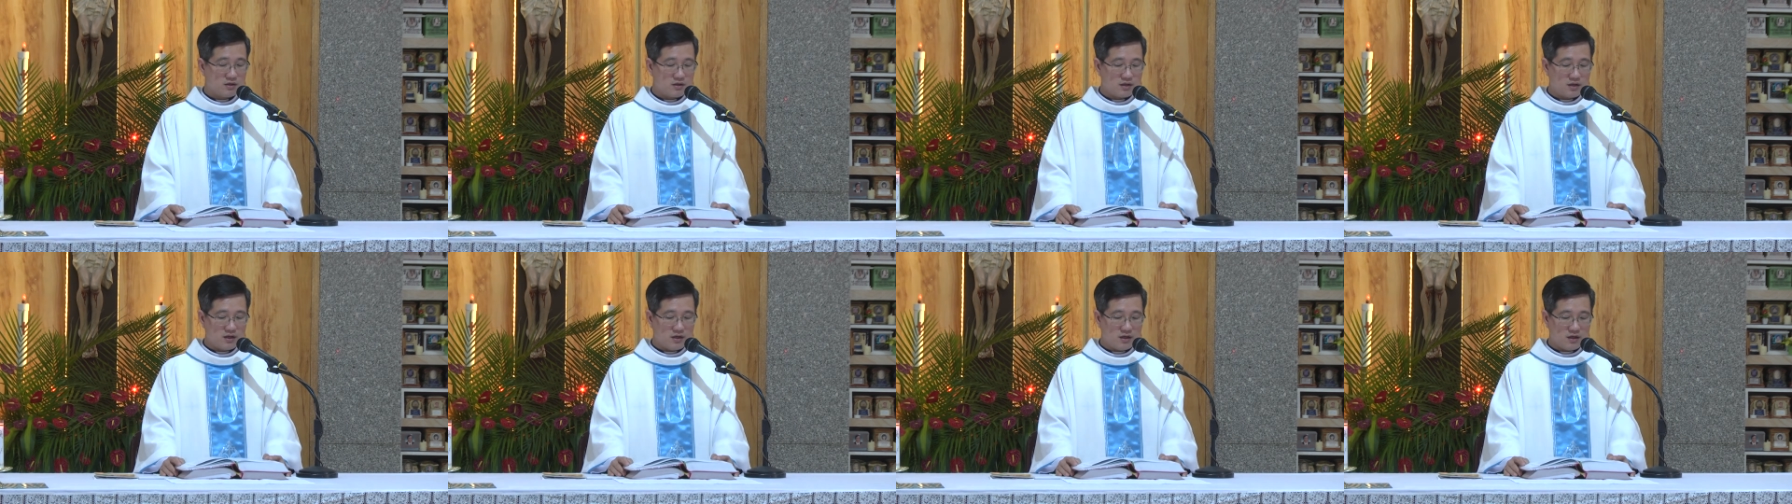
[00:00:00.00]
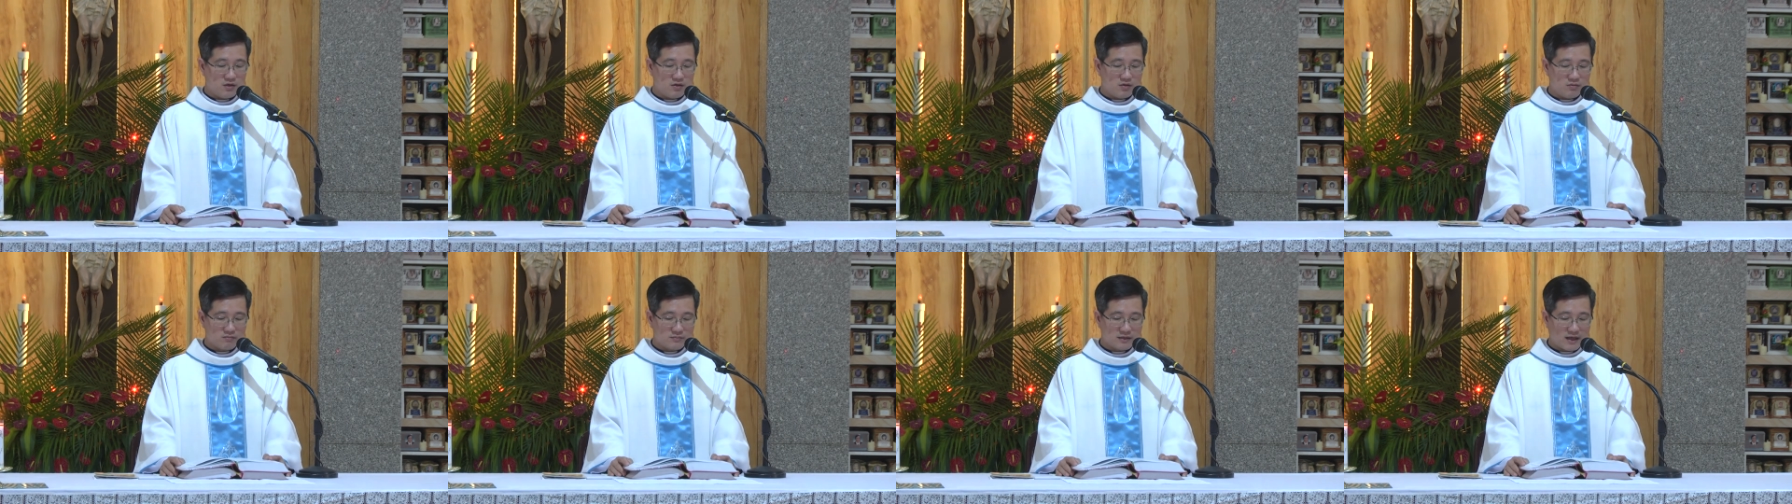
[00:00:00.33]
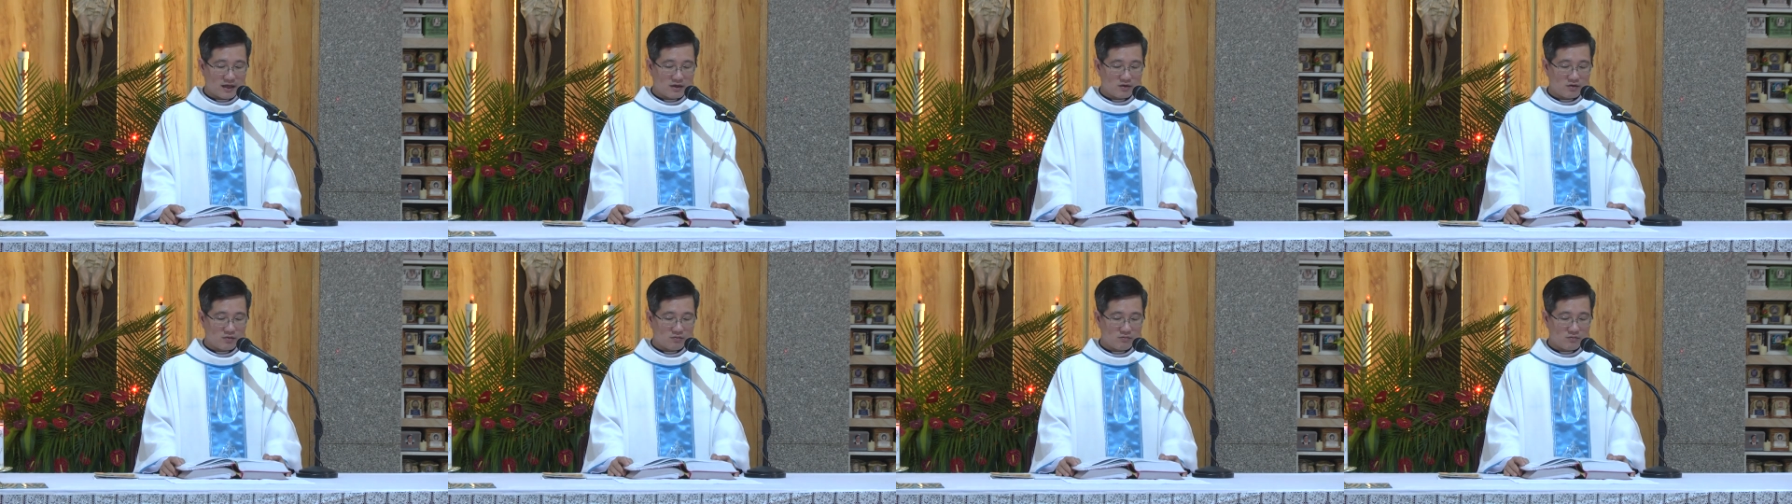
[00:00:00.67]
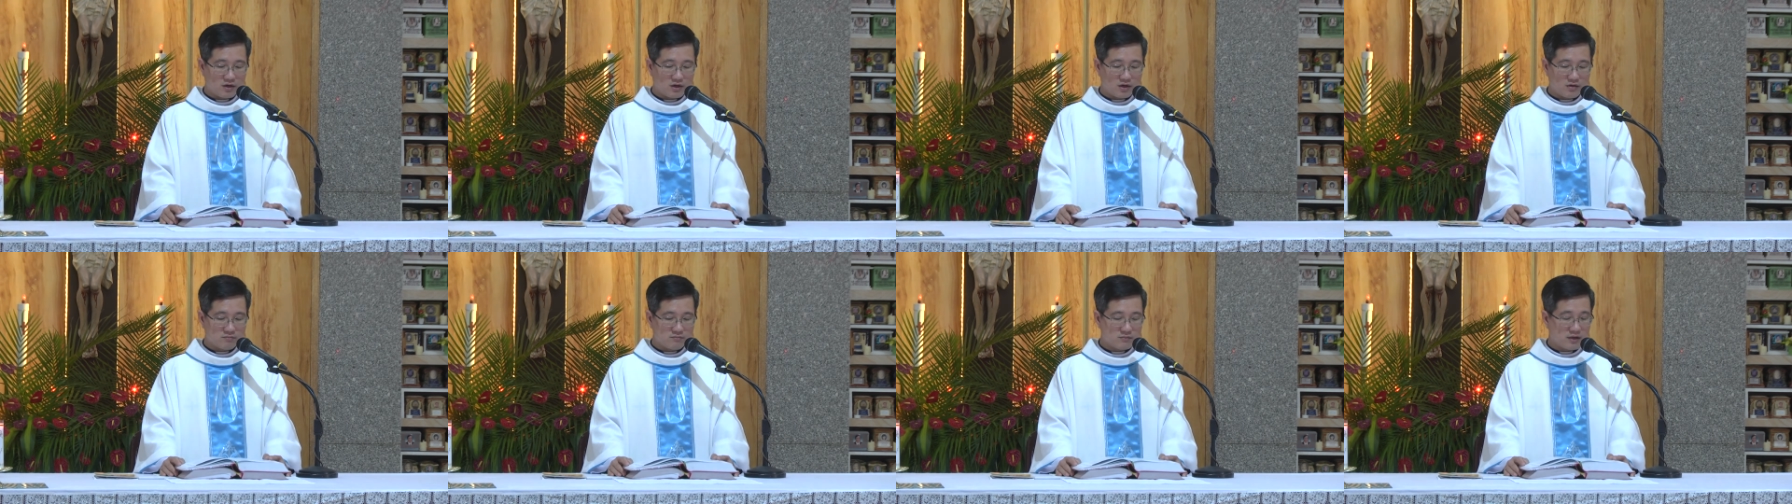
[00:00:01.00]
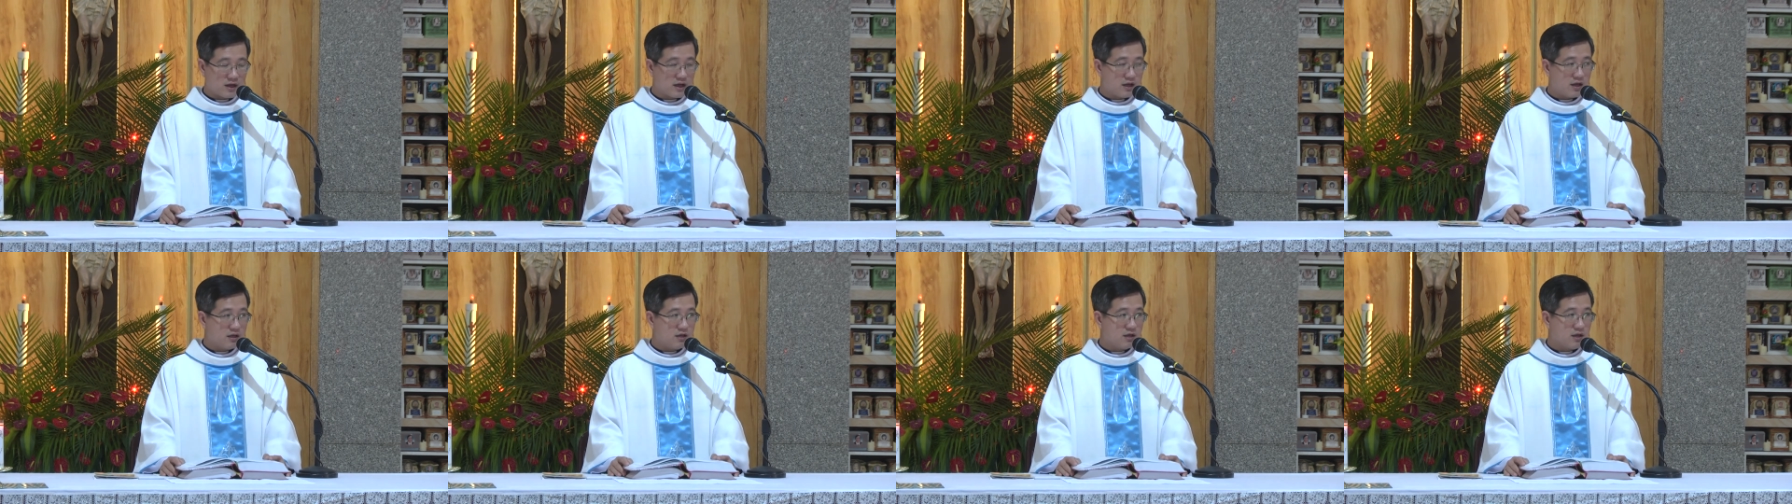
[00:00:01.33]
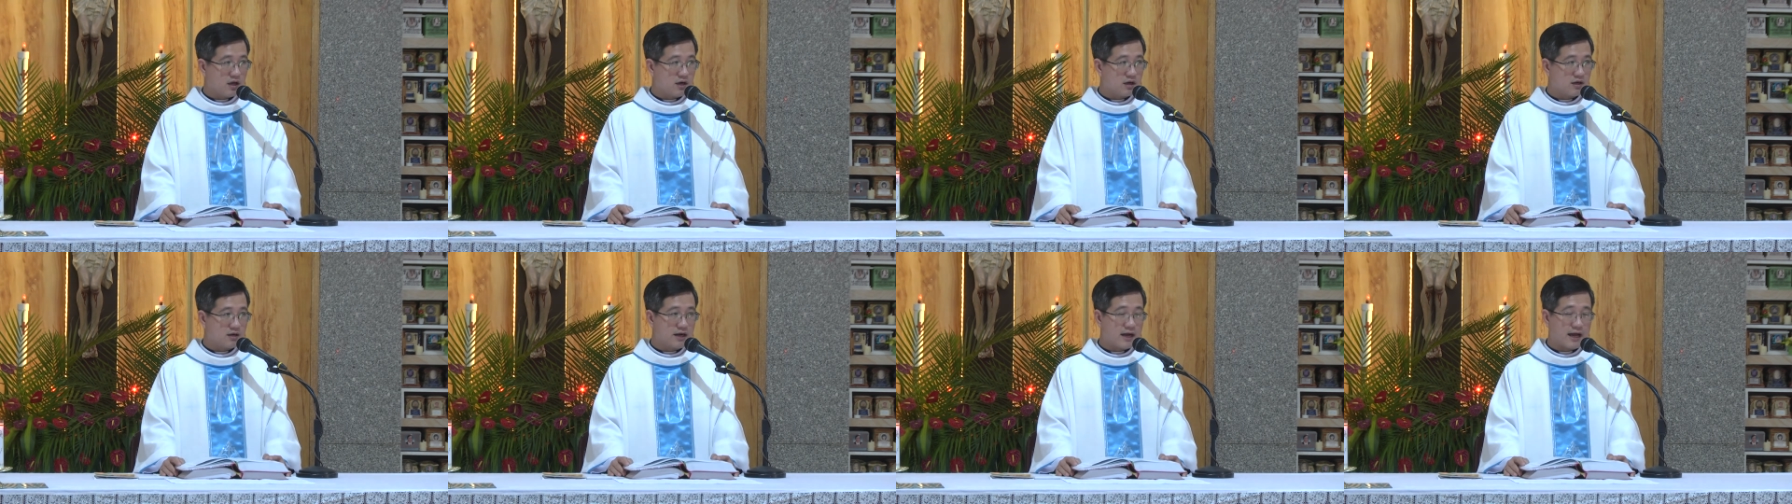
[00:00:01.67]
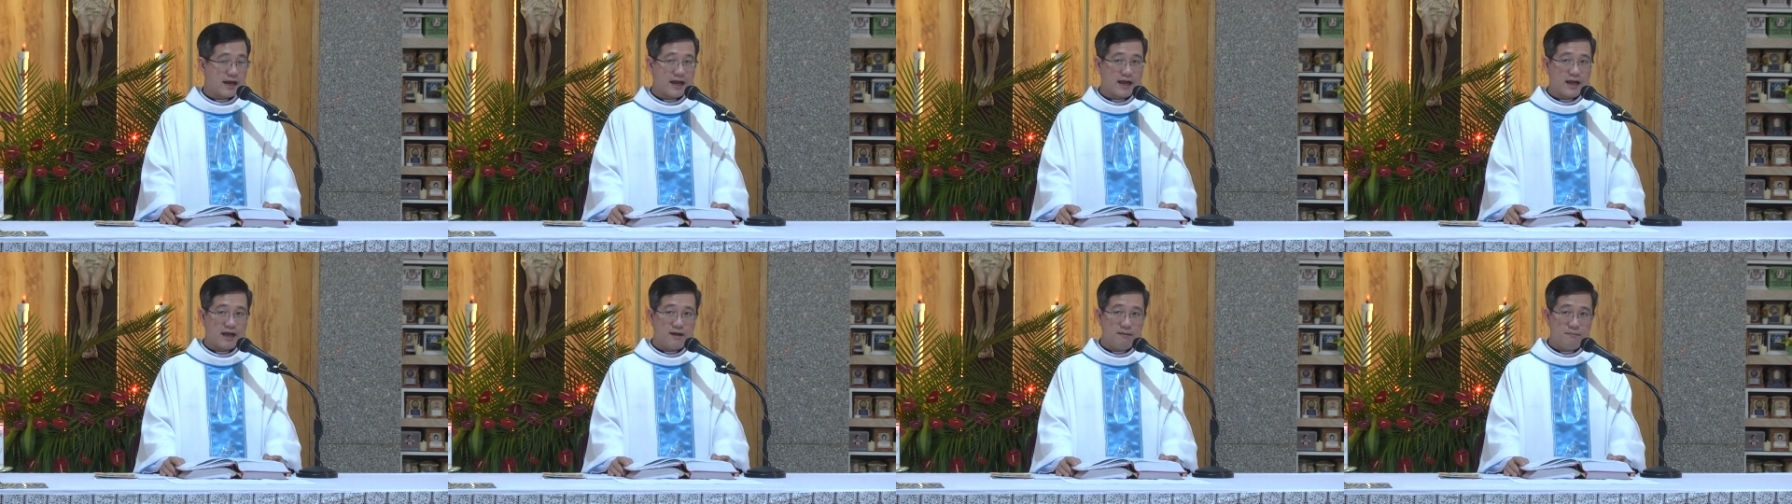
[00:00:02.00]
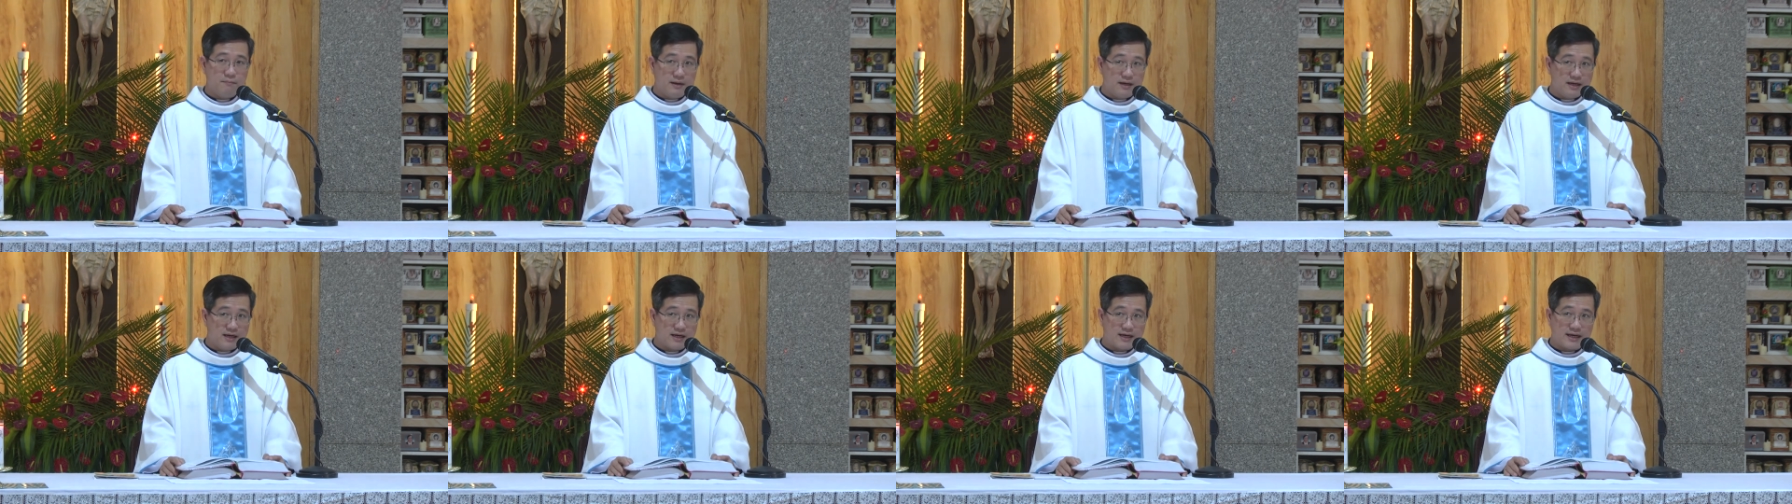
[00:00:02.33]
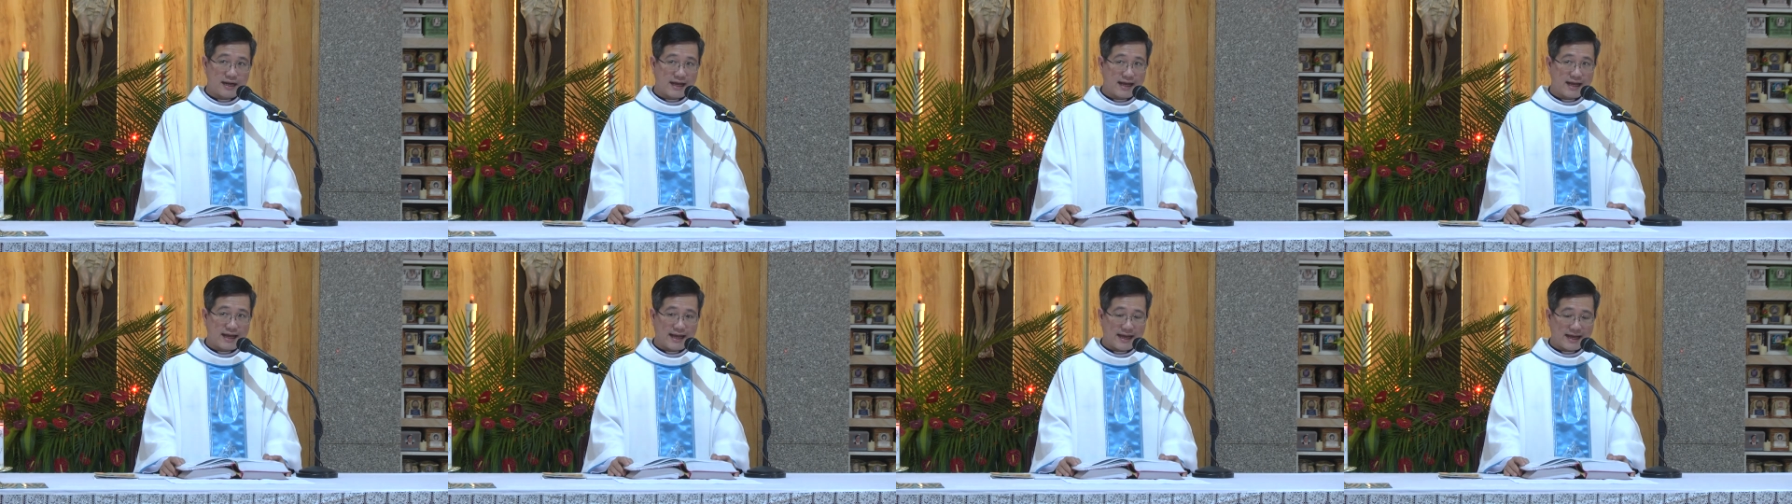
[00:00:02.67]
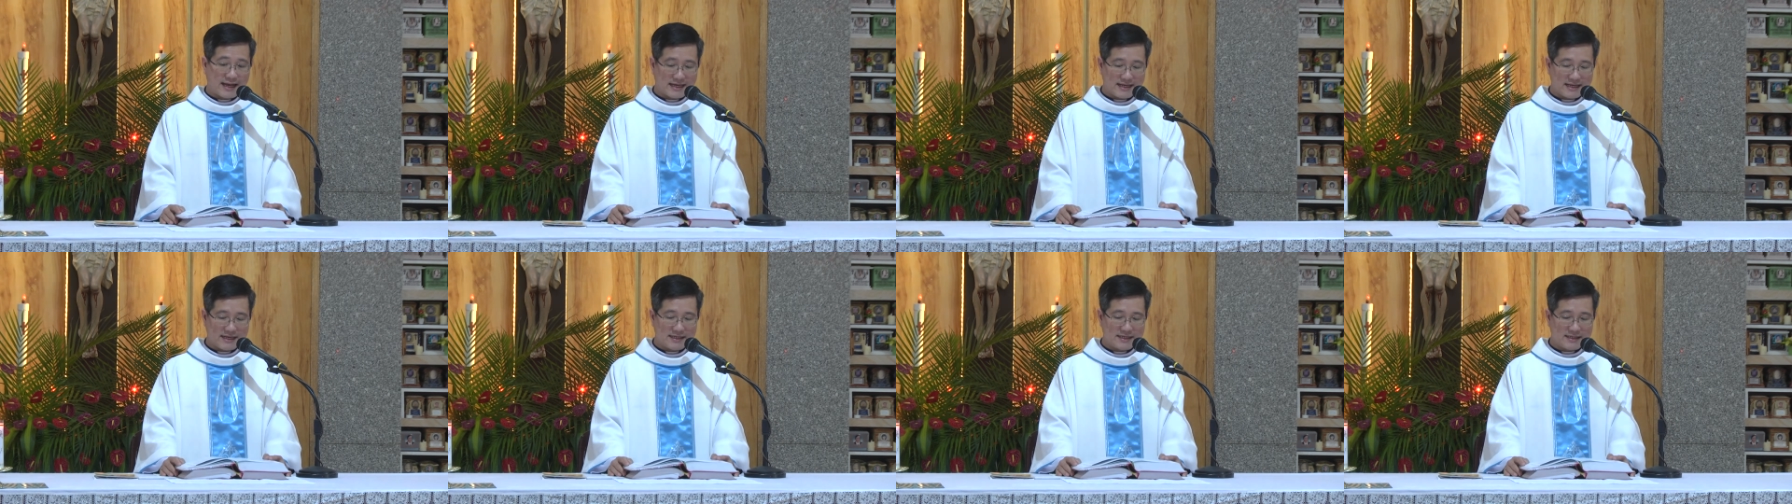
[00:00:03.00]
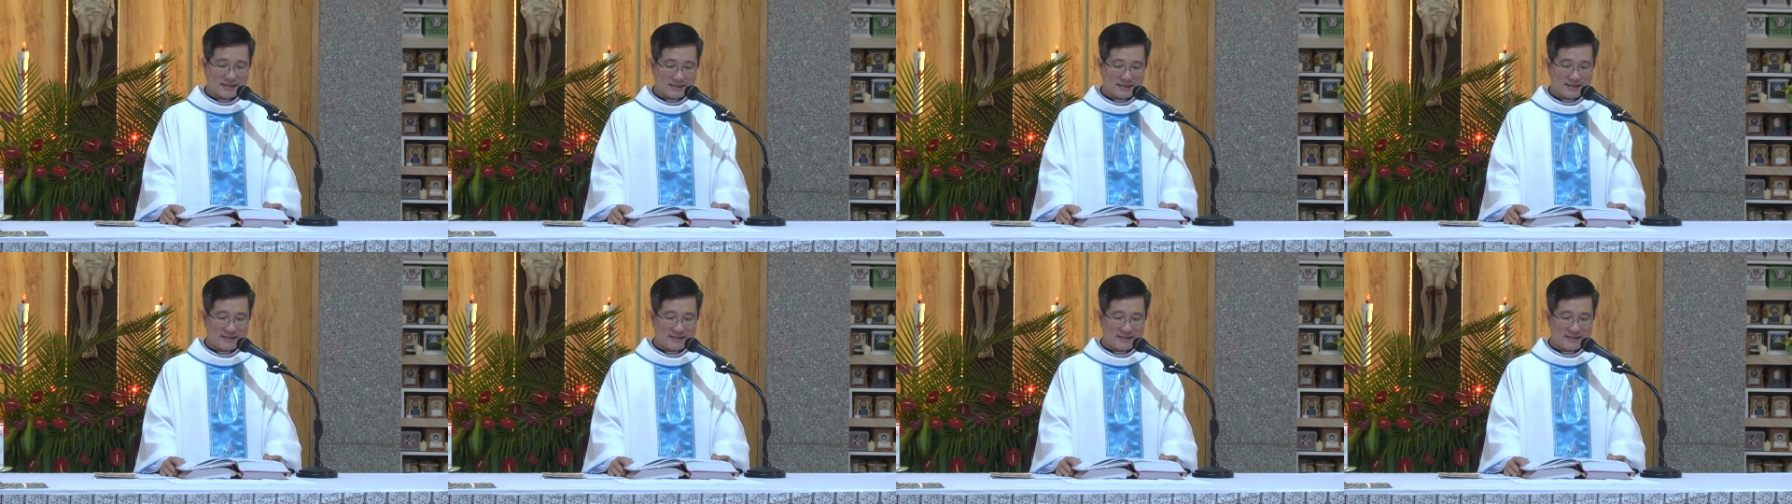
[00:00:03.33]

thì chúng ta cũng không thể nhận ra mình là ai.